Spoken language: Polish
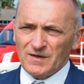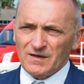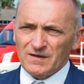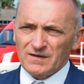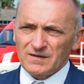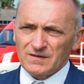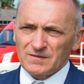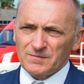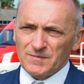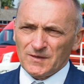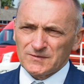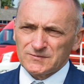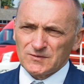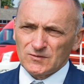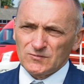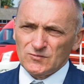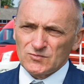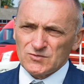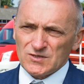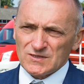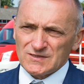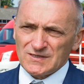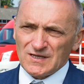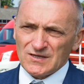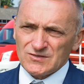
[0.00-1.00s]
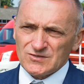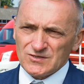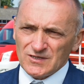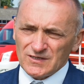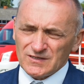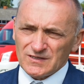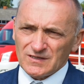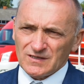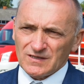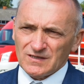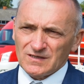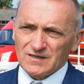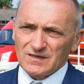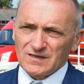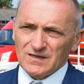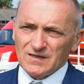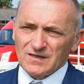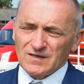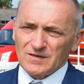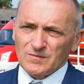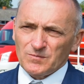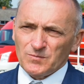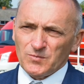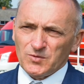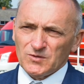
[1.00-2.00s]
ma bardzo duże znaczenie,
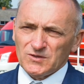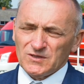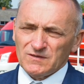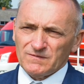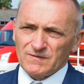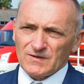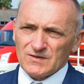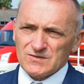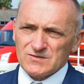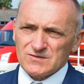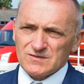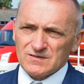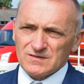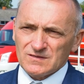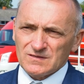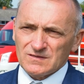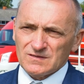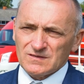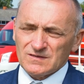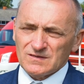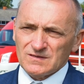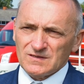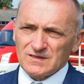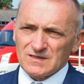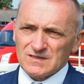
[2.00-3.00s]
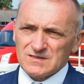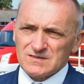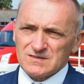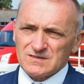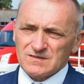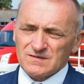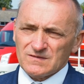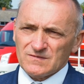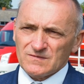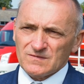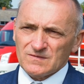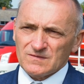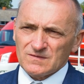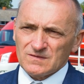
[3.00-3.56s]
ponieważ y, jest,